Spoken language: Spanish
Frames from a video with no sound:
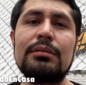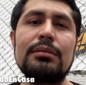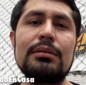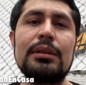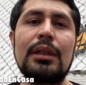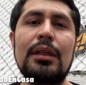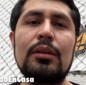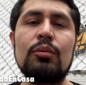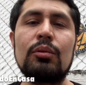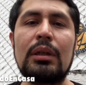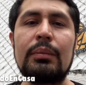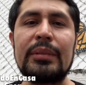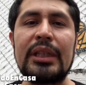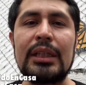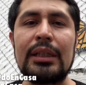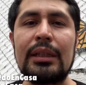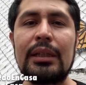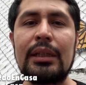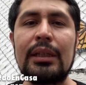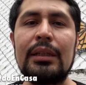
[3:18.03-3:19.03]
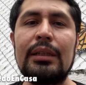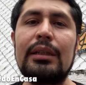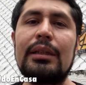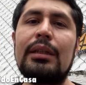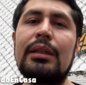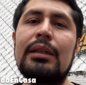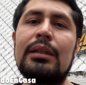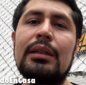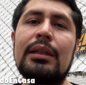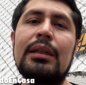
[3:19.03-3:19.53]
de alguna manera
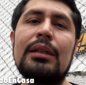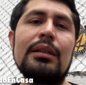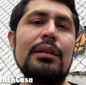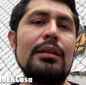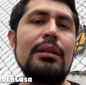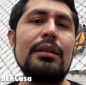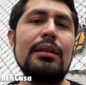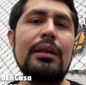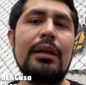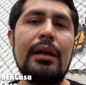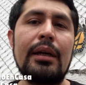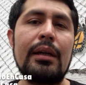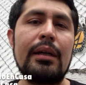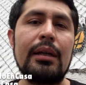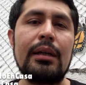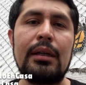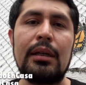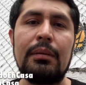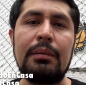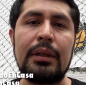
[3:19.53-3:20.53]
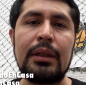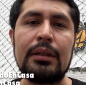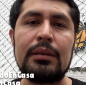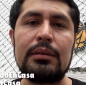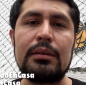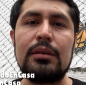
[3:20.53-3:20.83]
en el RGB,